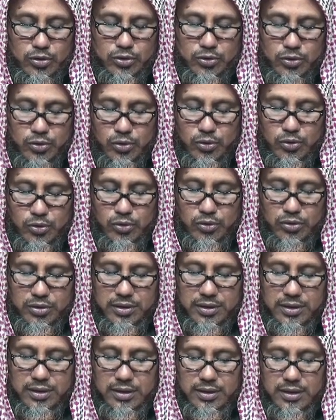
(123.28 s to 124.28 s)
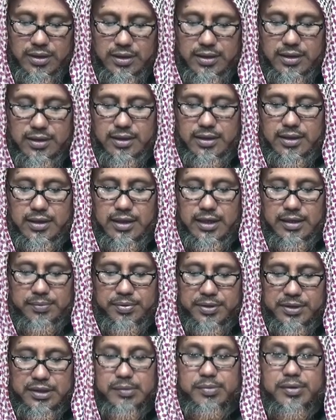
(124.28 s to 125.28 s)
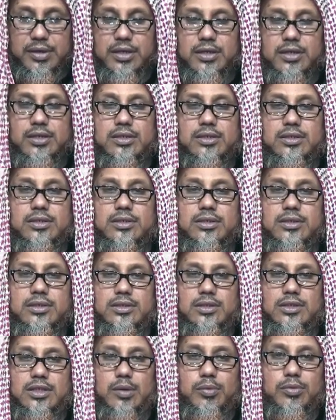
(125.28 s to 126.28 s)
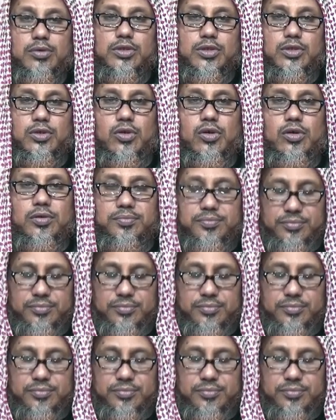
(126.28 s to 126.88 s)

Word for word: অর্থ হল এ পৃথিবীর যাবতীয়